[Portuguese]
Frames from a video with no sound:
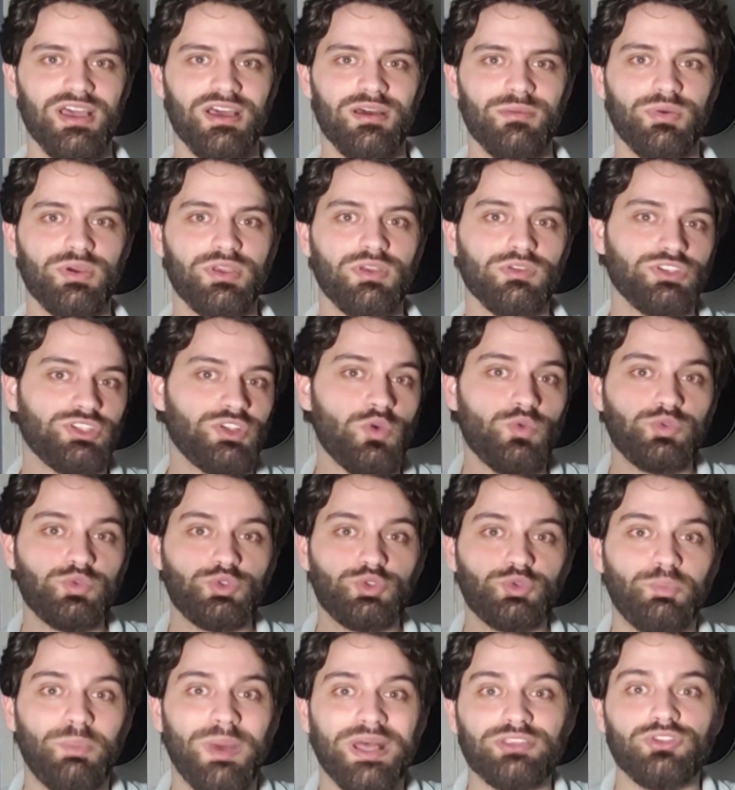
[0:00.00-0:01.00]
porque os
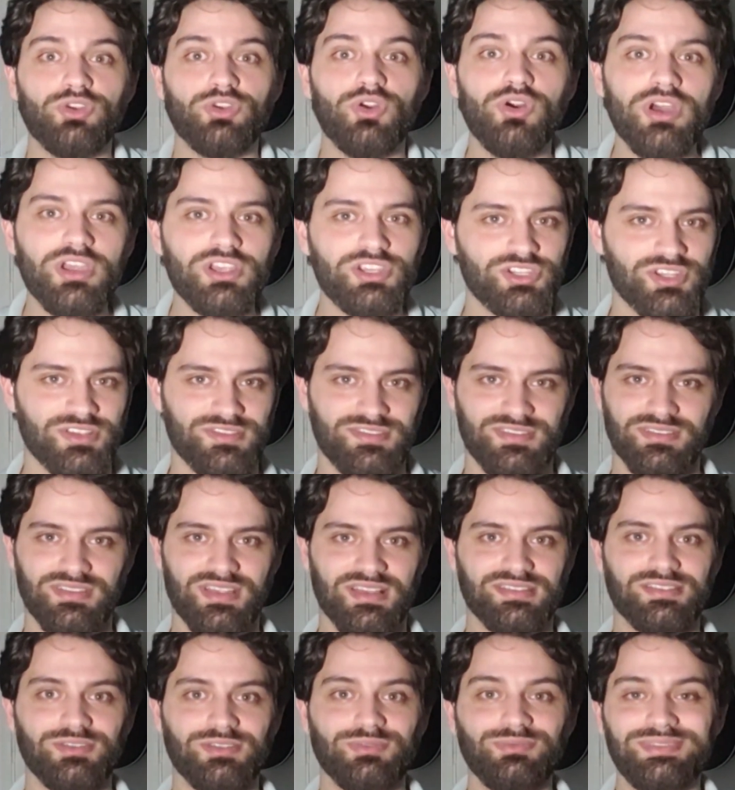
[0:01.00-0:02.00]
seus padrões de
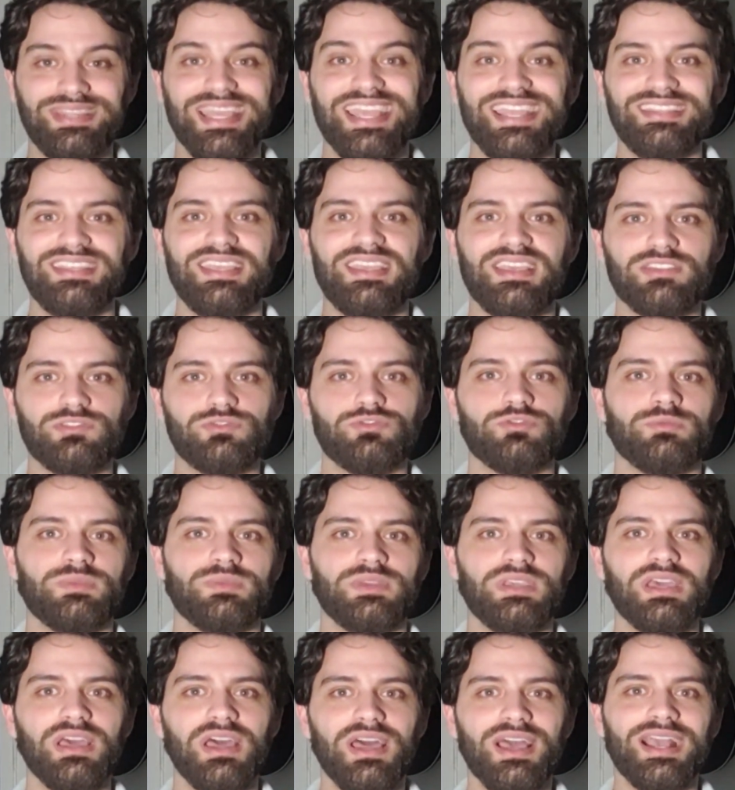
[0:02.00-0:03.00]
excitação tendem a
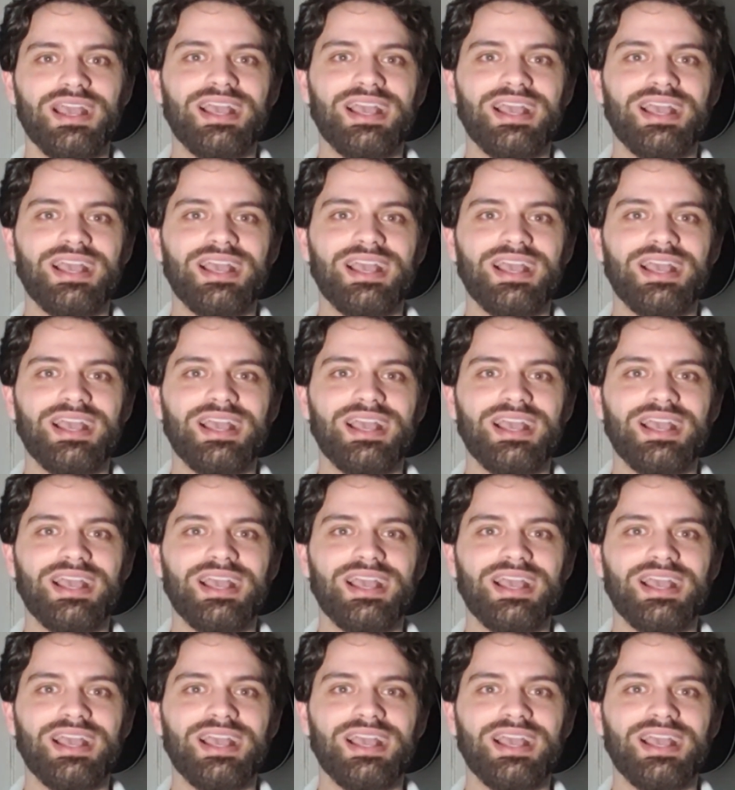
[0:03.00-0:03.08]
subir,